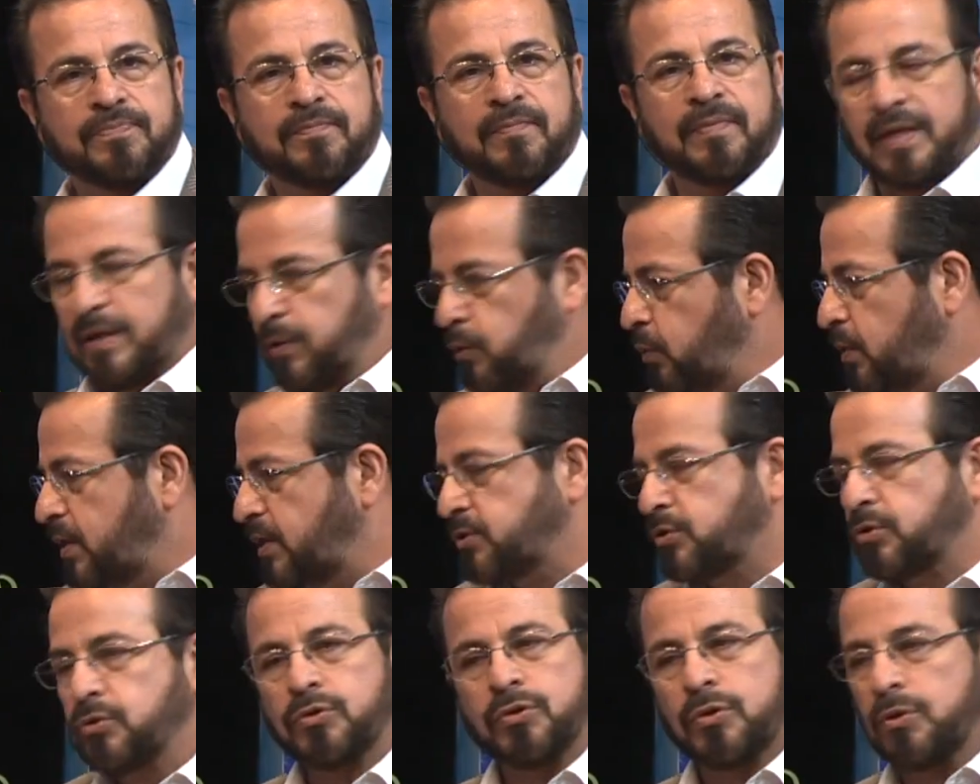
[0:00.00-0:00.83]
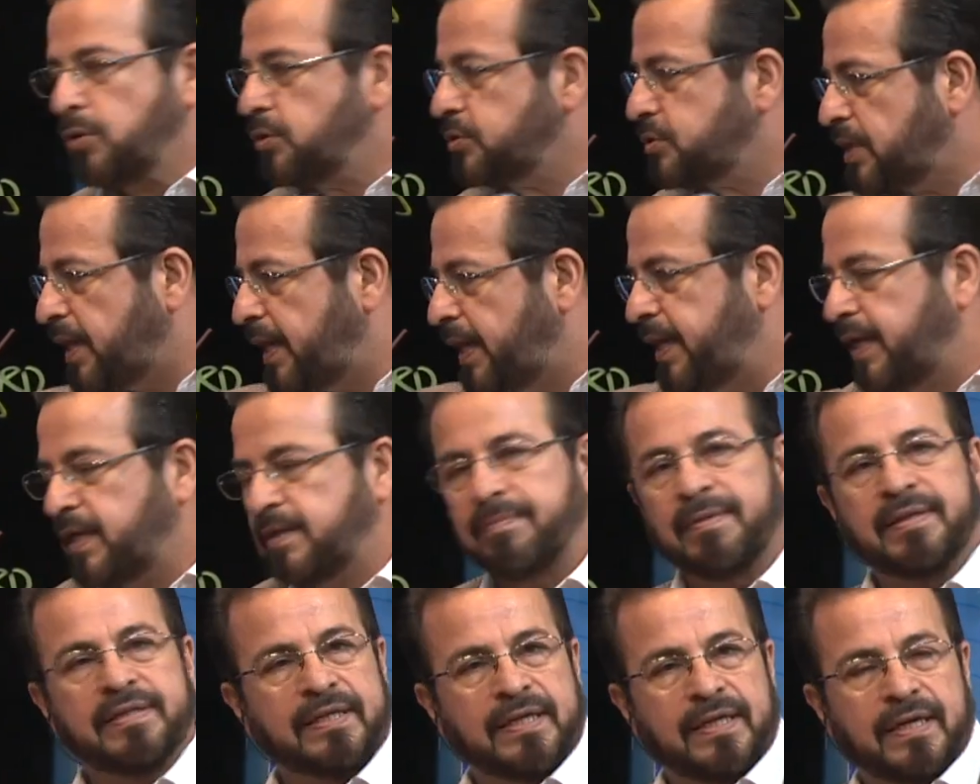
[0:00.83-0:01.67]
Lucas 8.2, ellas
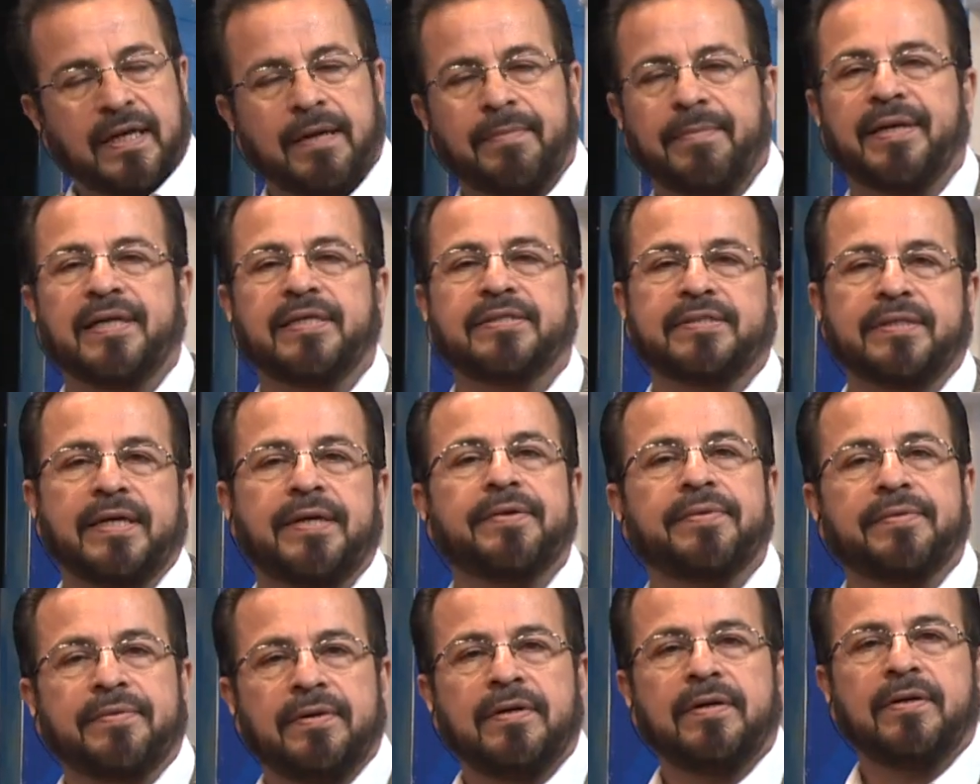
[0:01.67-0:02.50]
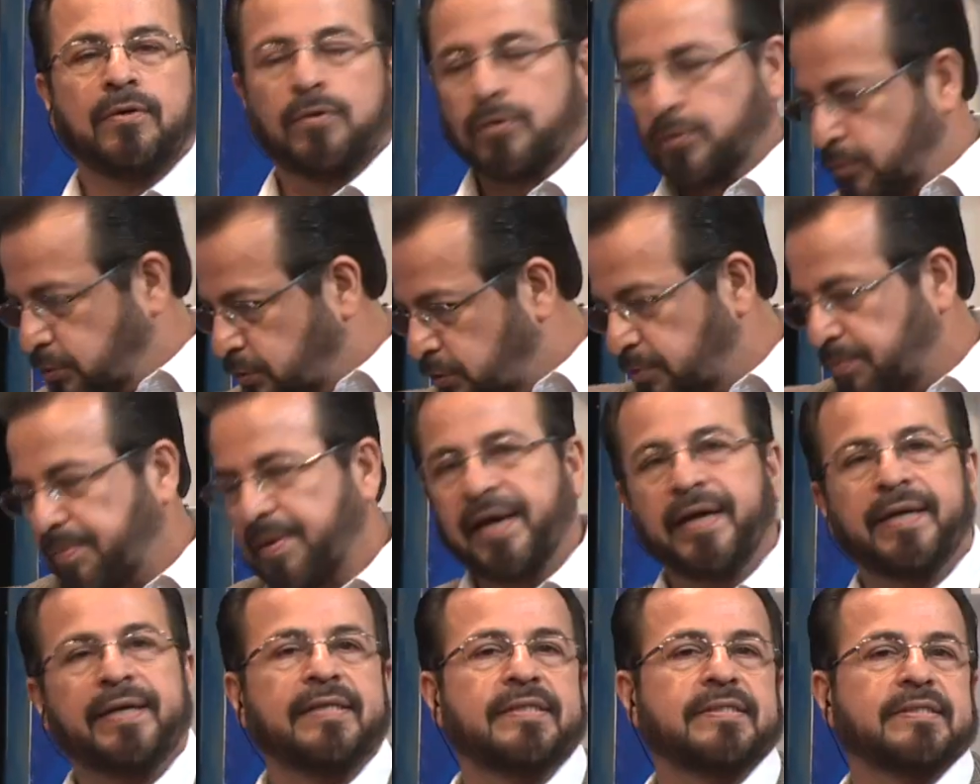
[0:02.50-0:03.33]
mantienen el ministerio con sus
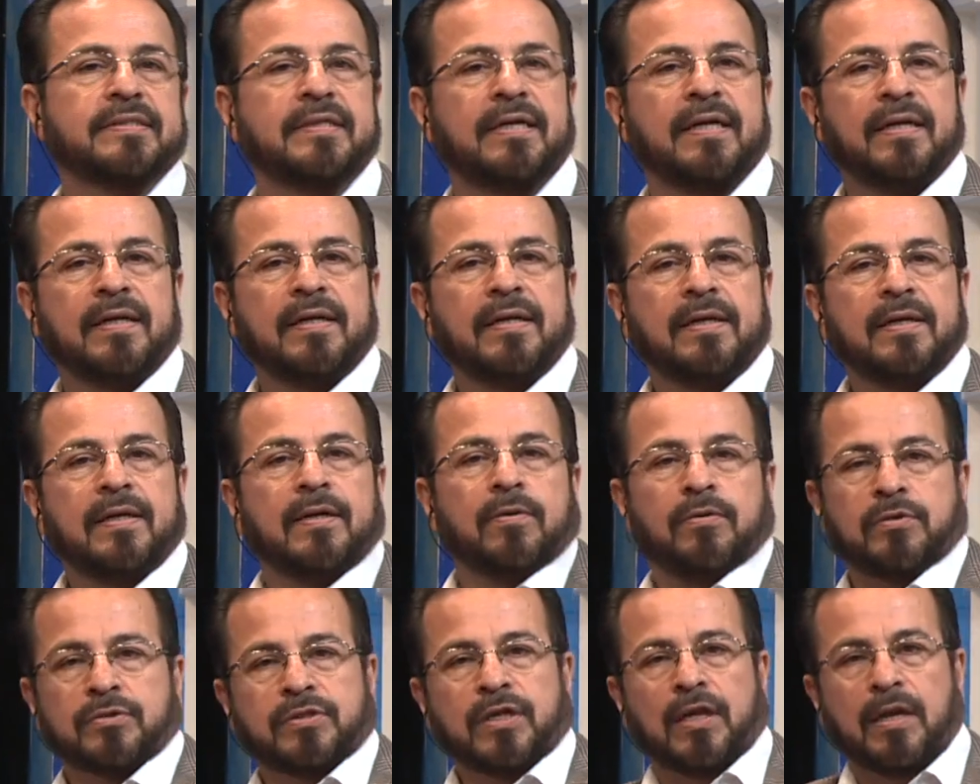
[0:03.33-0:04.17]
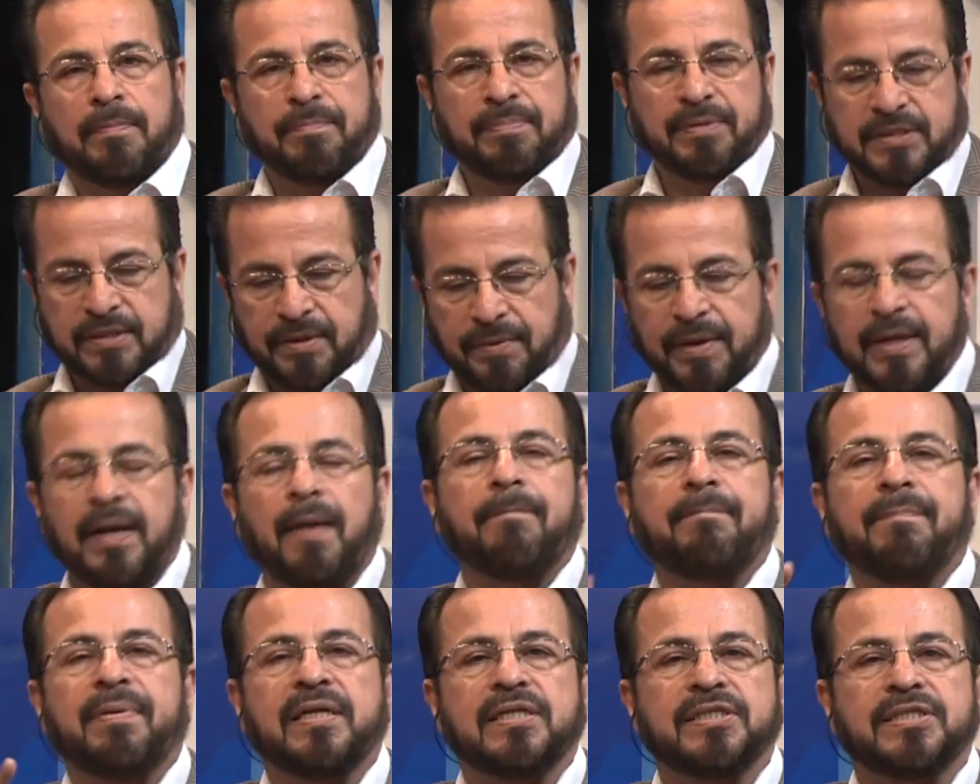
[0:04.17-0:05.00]
bienes. Usted la empieza a ver a
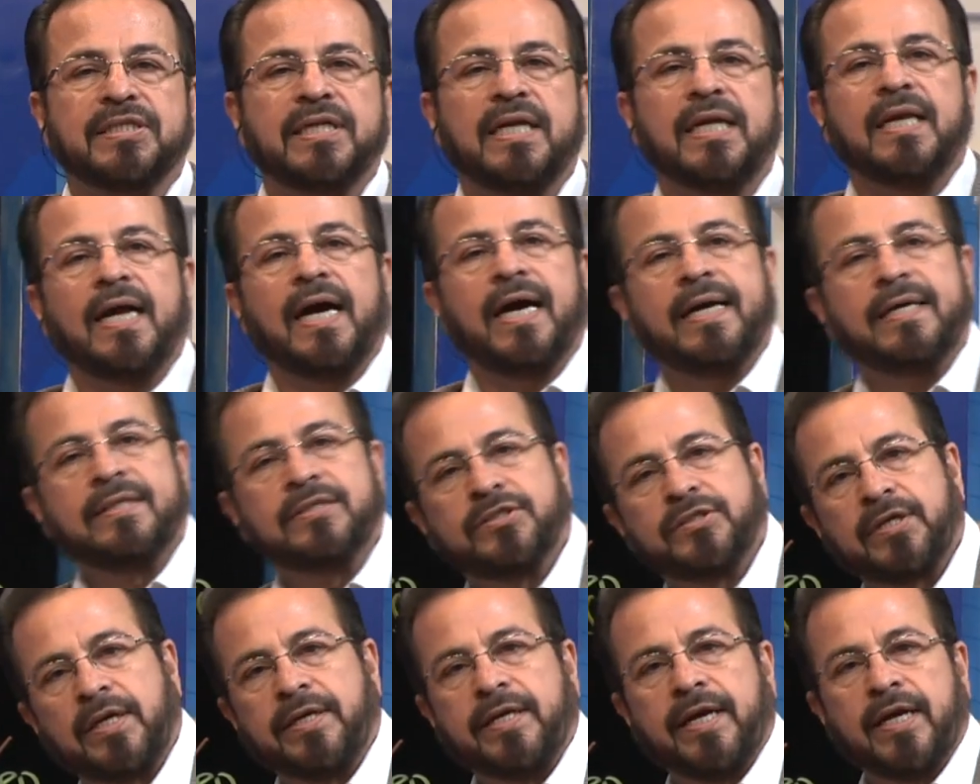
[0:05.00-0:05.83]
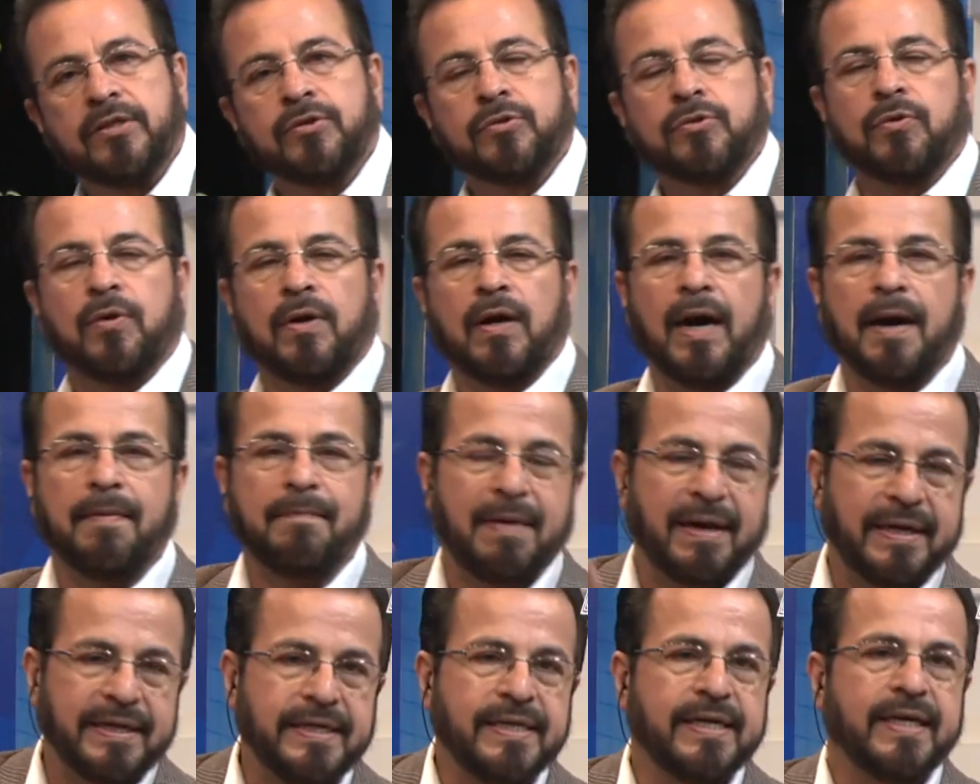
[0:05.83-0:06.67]
Priscila enseñando, a
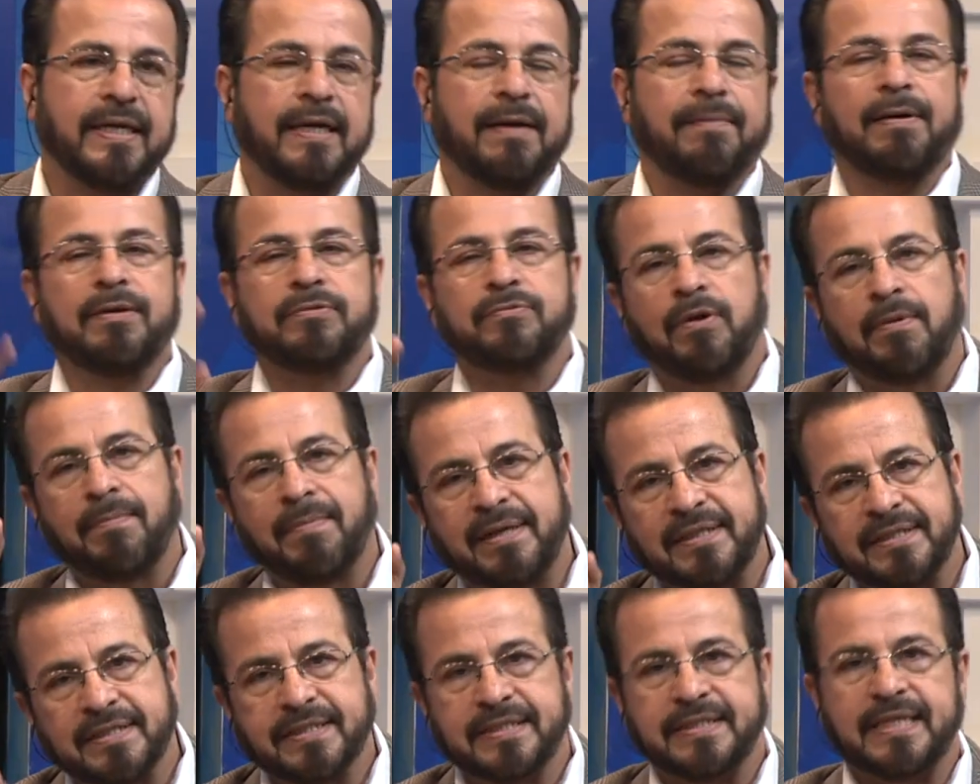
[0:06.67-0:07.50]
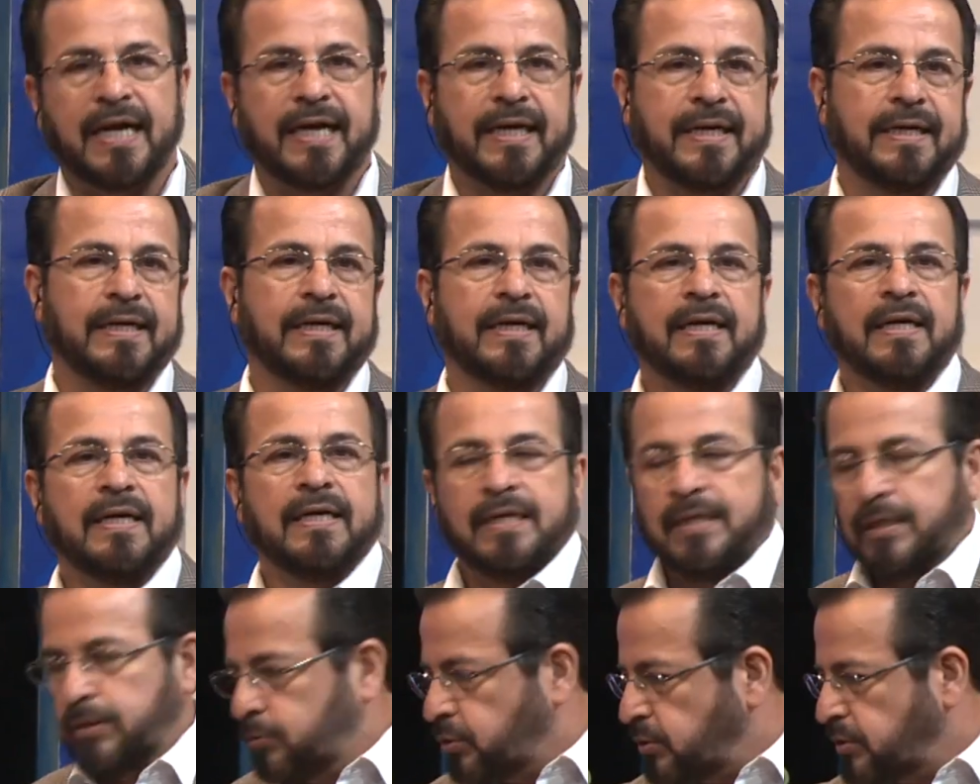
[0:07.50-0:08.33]
María llevando el mensaje.
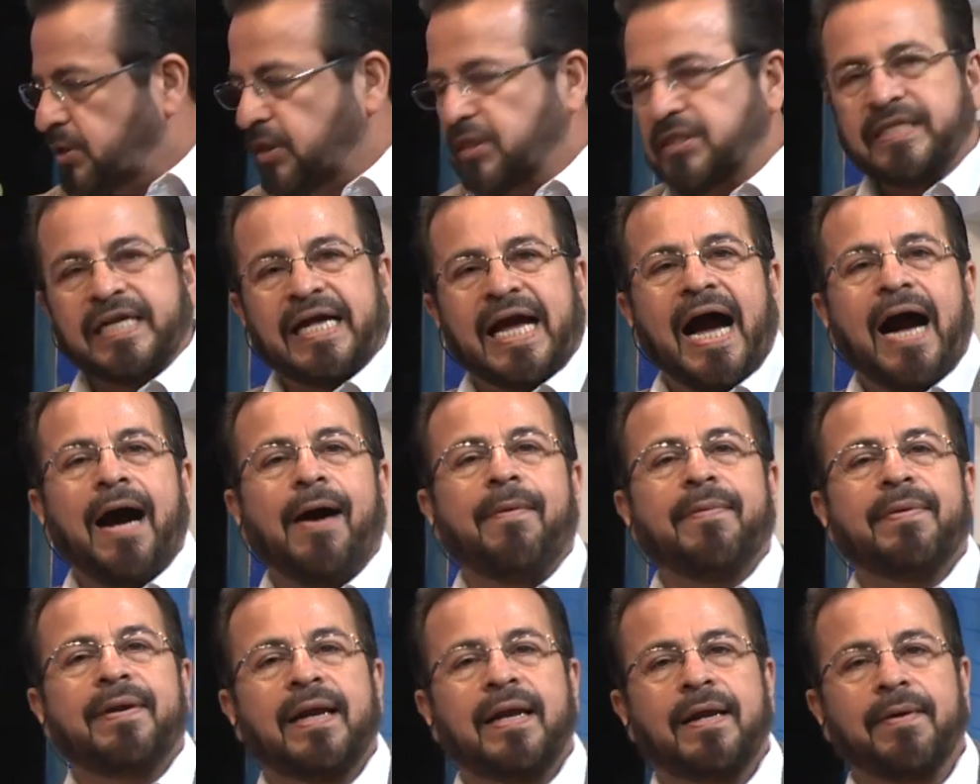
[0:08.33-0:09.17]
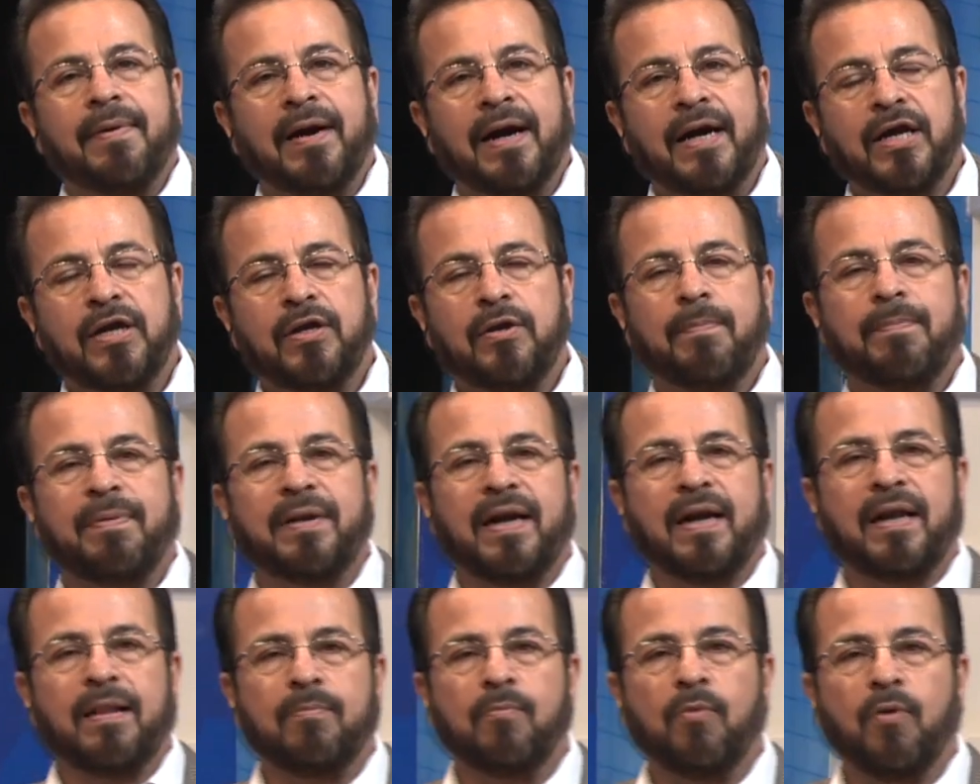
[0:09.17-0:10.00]
Entonces se abre el Evangelio para
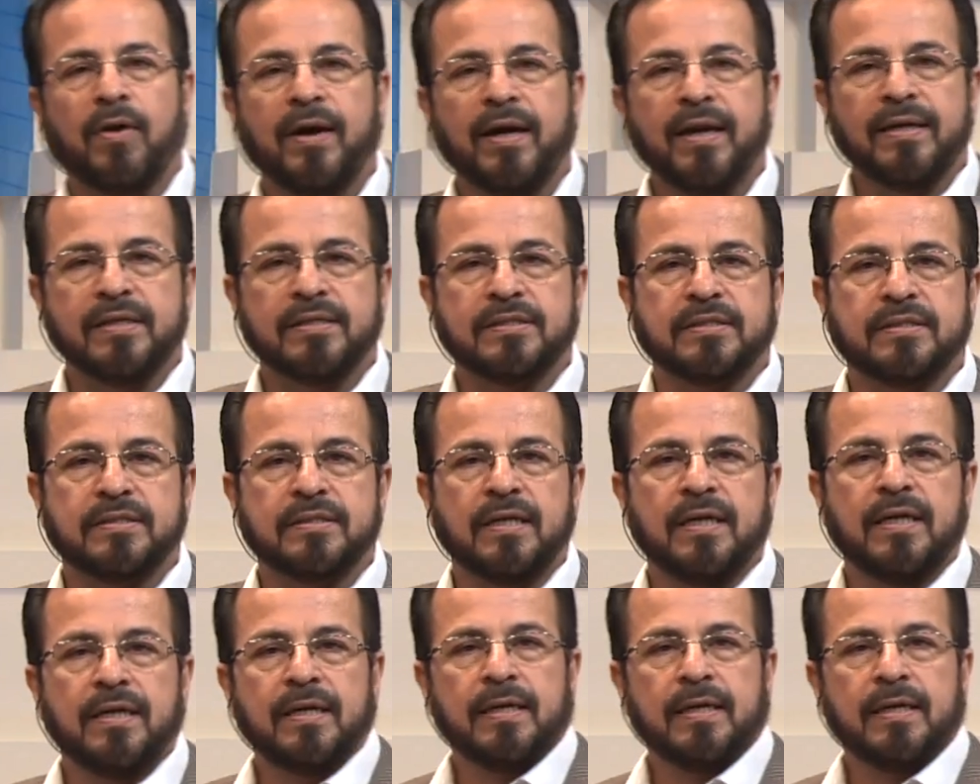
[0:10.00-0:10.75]
las mujeres.